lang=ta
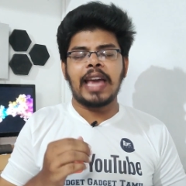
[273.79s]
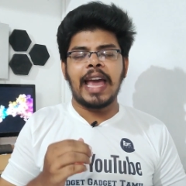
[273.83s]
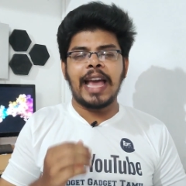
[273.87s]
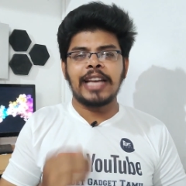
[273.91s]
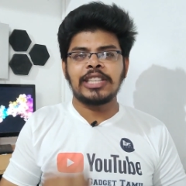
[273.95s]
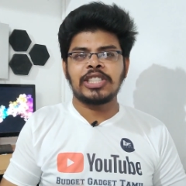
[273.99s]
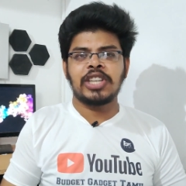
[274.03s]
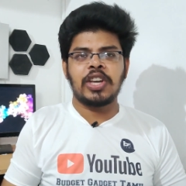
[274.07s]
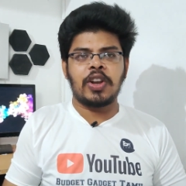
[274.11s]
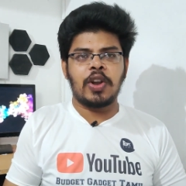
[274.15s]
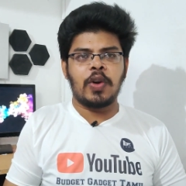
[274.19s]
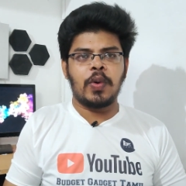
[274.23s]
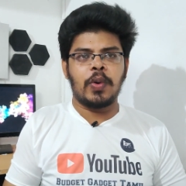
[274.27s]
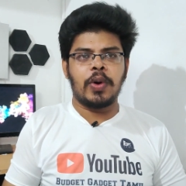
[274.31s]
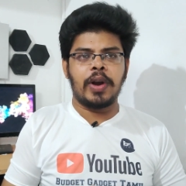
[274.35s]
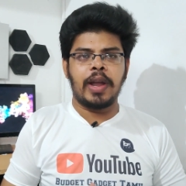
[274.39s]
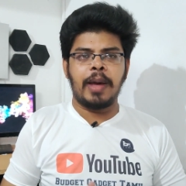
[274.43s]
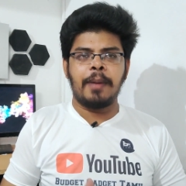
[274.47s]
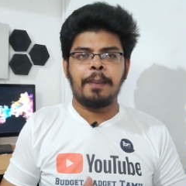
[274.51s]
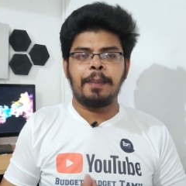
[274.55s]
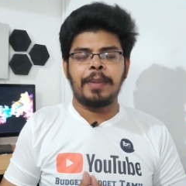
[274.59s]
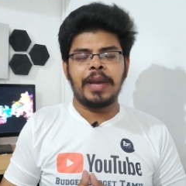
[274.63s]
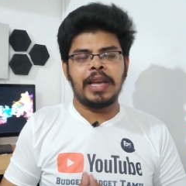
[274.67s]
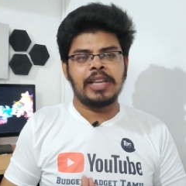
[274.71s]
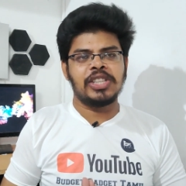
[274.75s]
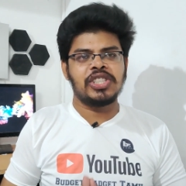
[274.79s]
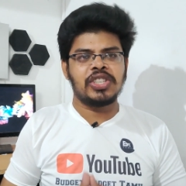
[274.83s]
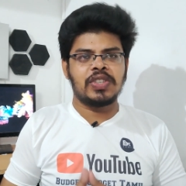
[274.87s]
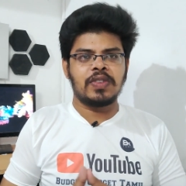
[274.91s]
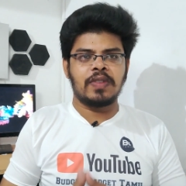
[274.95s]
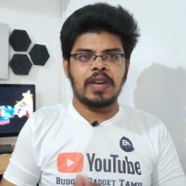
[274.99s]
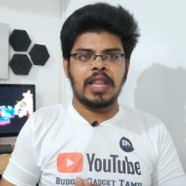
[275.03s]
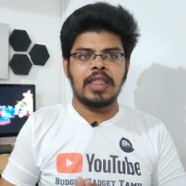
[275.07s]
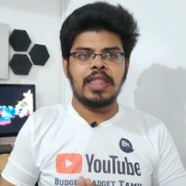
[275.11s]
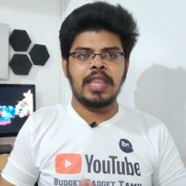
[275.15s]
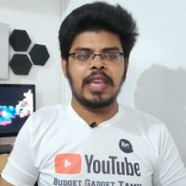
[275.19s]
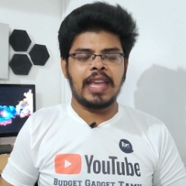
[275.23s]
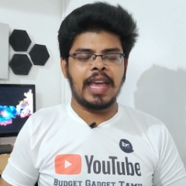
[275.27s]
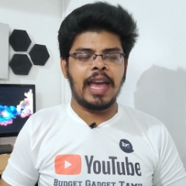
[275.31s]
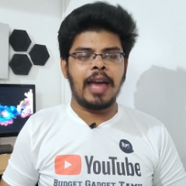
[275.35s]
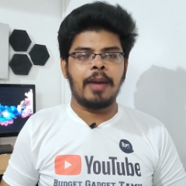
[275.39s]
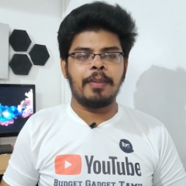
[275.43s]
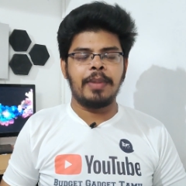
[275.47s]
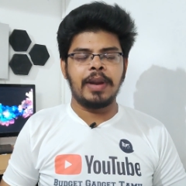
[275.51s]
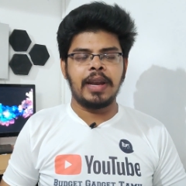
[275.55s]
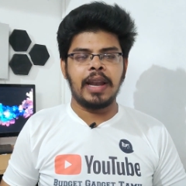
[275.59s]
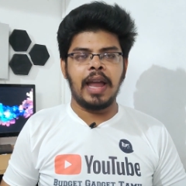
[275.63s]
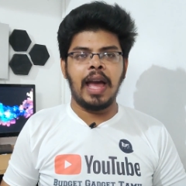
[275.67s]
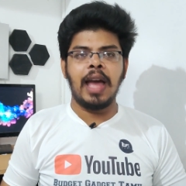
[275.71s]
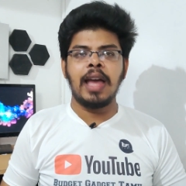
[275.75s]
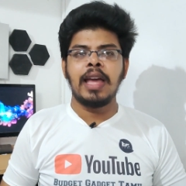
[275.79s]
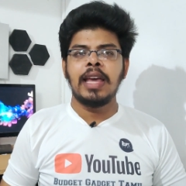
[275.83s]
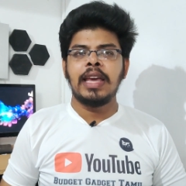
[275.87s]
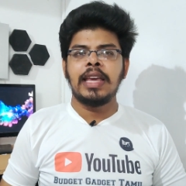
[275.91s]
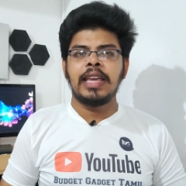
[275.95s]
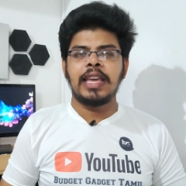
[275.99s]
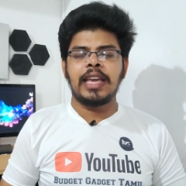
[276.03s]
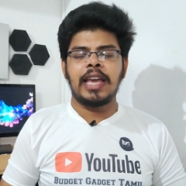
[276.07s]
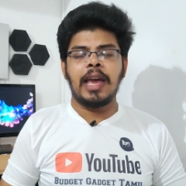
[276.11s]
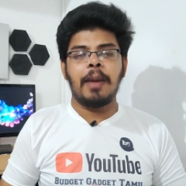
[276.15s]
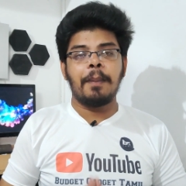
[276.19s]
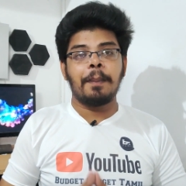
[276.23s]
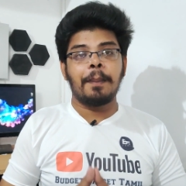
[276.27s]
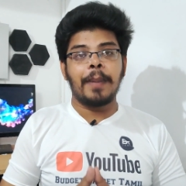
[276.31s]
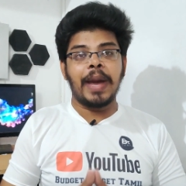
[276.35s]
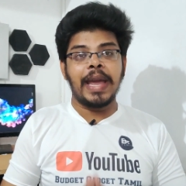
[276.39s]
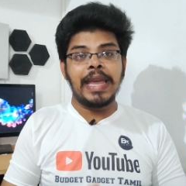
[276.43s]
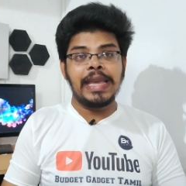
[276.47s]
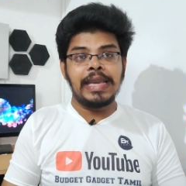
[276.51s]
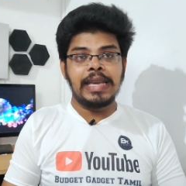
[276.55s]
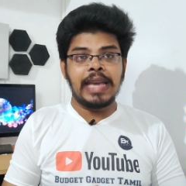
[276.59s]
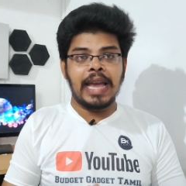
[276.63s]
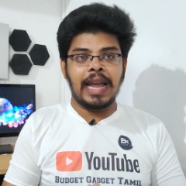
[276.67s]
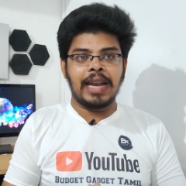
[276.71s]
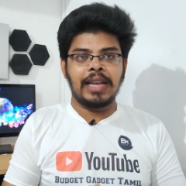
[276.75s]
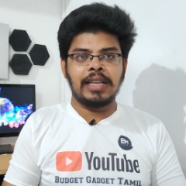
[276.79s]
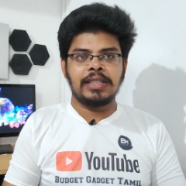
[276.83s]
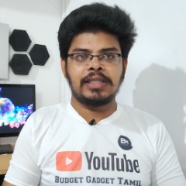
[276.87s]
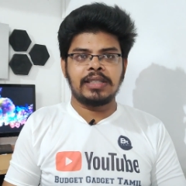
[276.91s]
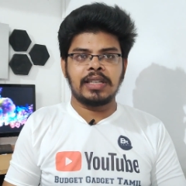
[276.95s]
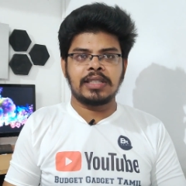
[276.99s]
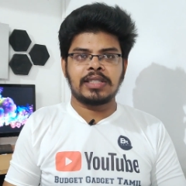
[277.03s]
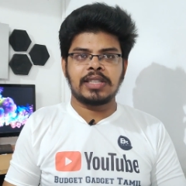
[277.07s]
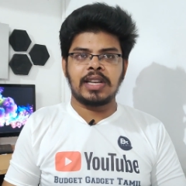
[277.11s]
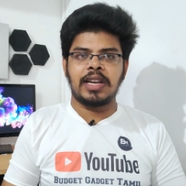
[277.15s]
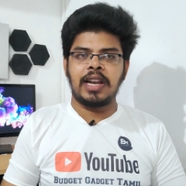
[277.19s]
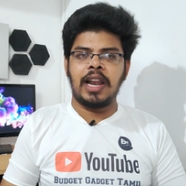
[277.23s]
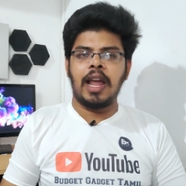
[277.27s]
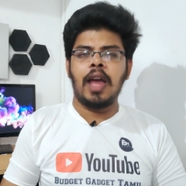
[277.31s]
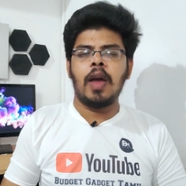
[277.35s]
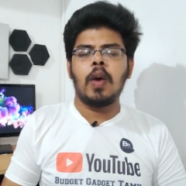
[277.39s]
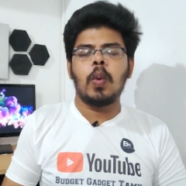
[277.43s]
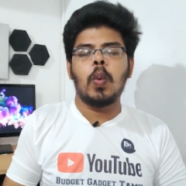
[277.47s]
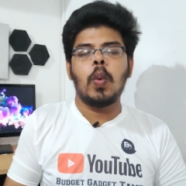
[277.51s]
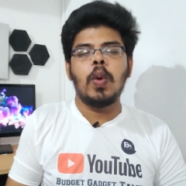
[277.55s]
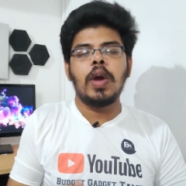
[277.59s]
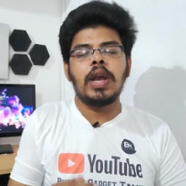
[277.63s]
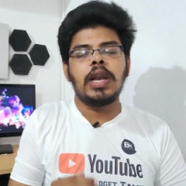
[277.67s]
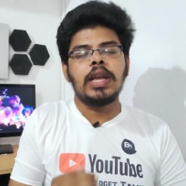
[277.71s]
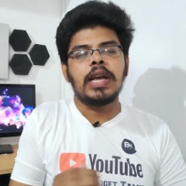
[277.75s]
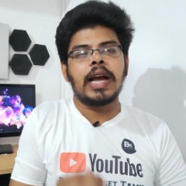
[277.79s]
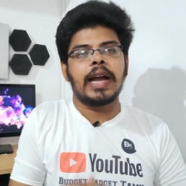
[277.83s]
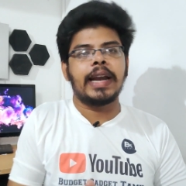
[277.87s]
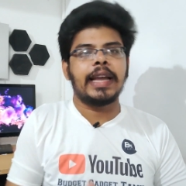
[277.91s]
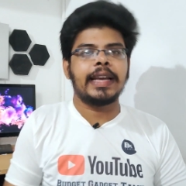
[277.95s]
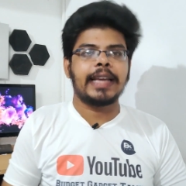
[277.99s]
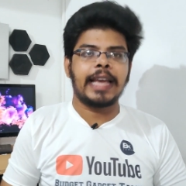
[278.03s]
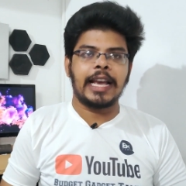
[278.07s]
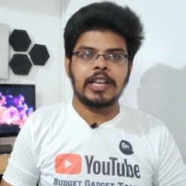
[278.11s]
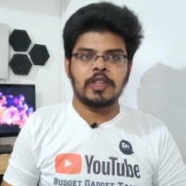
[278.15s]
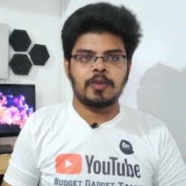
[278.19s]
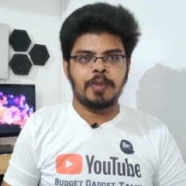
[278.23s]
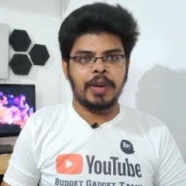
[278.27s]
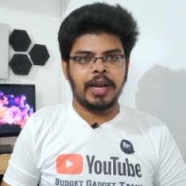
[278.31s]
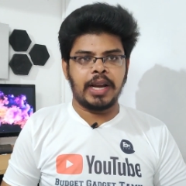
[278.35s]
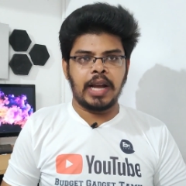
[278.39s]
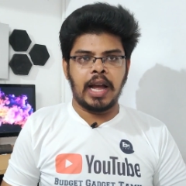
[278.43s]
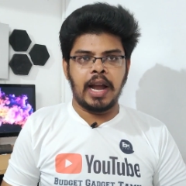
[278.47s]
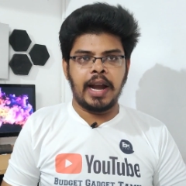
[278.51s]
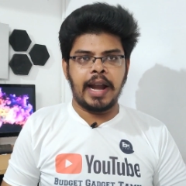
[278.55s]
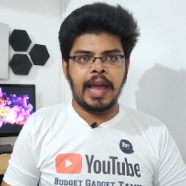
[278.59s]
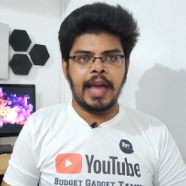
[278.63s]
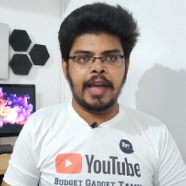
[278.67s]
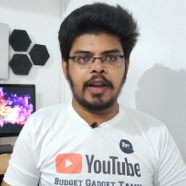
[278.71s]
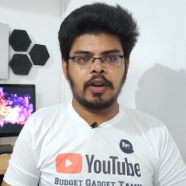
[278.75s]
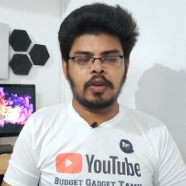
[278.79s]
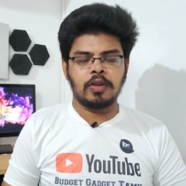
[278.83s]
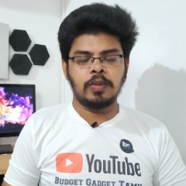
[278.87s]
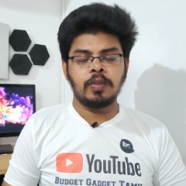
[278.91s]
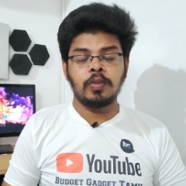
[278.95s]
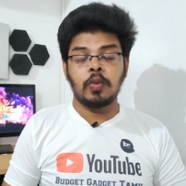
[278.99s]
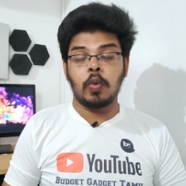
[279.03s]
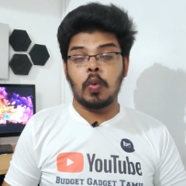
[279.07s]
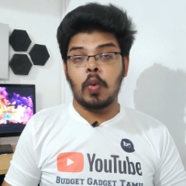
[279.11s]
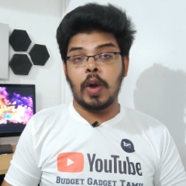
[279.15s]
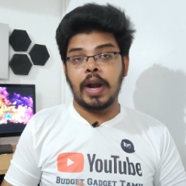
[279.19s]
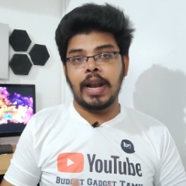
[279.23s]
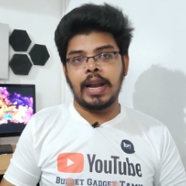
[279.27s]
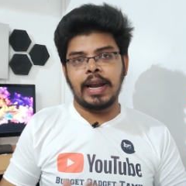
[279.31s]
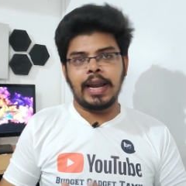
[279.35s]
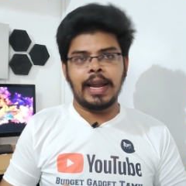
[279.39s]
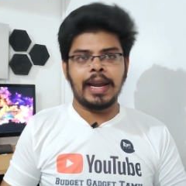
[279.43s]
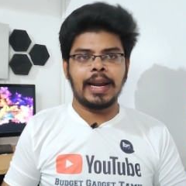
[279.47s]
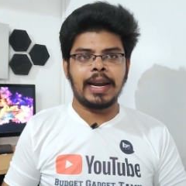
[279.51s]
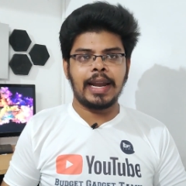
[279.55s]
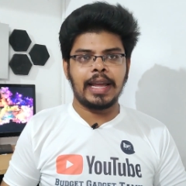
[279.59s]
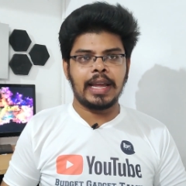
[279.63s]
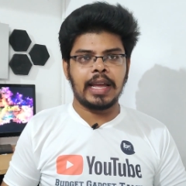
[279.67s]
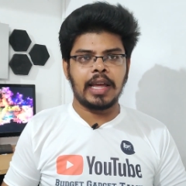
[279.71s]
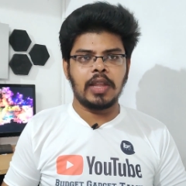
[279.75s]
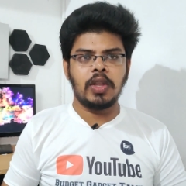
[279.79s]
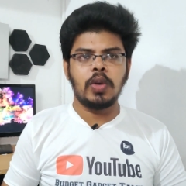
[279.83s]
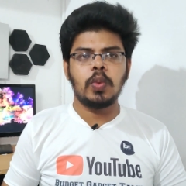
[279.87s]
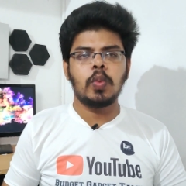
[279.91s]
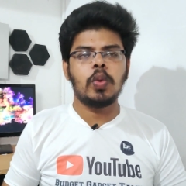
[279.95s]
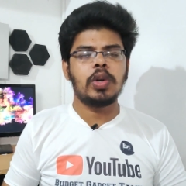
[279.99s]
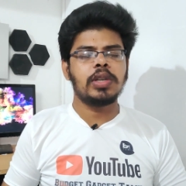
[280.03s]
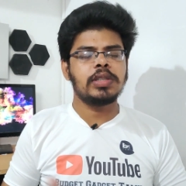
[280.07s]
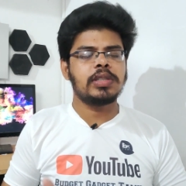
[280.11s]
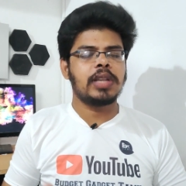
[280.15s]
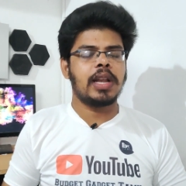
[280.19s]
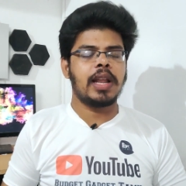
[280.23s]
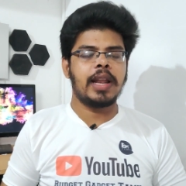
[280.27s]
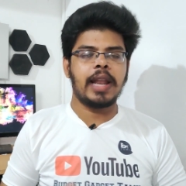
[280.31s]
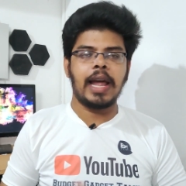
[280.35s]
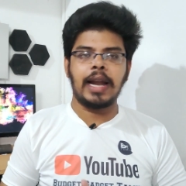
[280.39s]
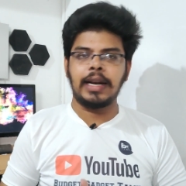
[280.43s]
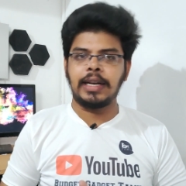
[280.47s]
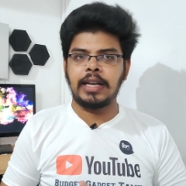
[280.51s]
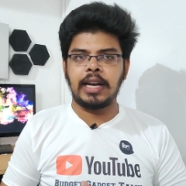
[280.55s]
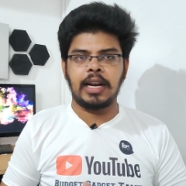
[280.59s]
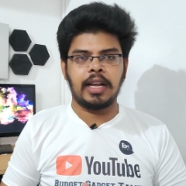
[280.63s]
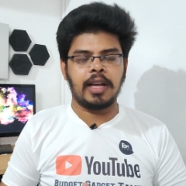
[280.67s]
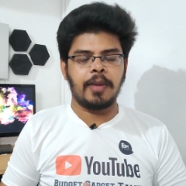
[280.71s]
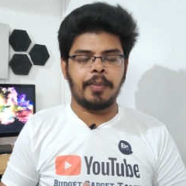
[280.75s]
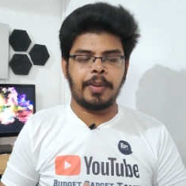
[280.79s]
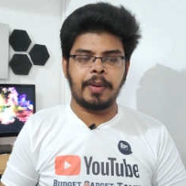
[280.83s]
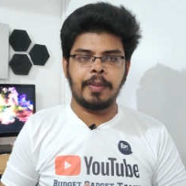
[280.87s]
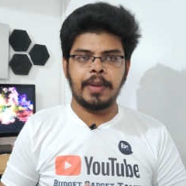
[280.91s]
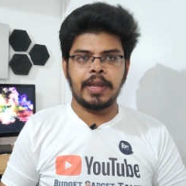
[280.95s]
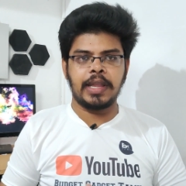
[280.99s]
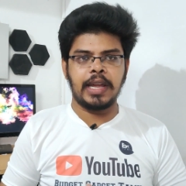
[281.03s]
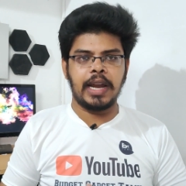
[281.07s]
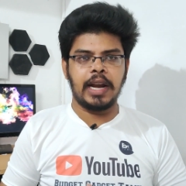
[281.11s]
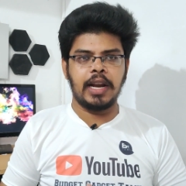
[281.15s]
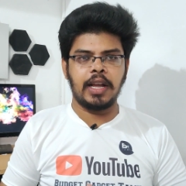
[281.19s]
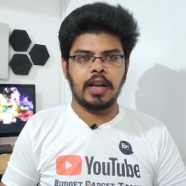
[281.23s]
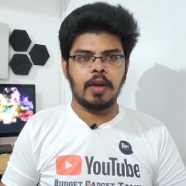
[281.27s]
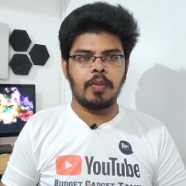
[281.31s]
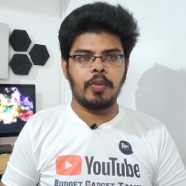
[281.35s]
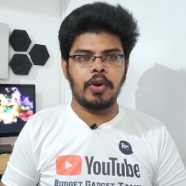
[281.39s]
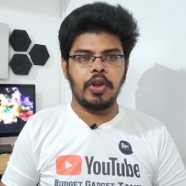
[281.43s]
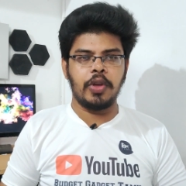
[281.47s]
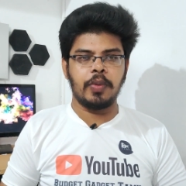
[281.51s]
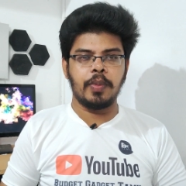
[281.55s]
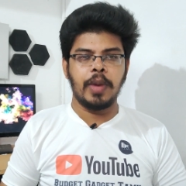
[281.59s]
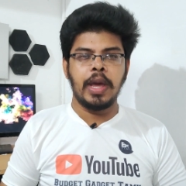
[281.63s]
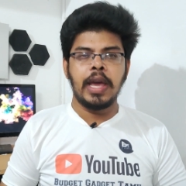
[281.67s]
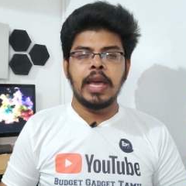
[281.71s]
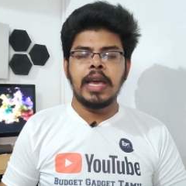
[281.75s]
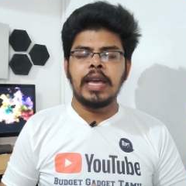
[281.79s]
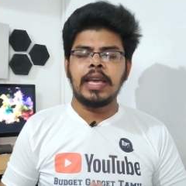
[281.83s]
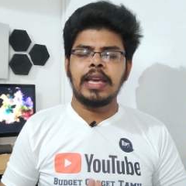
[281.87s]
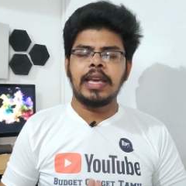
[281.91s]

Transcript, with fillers: கேஷ்கரோட பேஜுக்கு வந்தீங்க அப்படின்னா நீங்கள் மை கேனிங் செக்ஷனில் உங்களுக்கான கேஷ்பேக் ஆட் ஆயிருக்கும் உடனே கிடைக்காது ஒரு சில நாட்களுக்கு அப்புறம் அதை எடுக்க முடியும்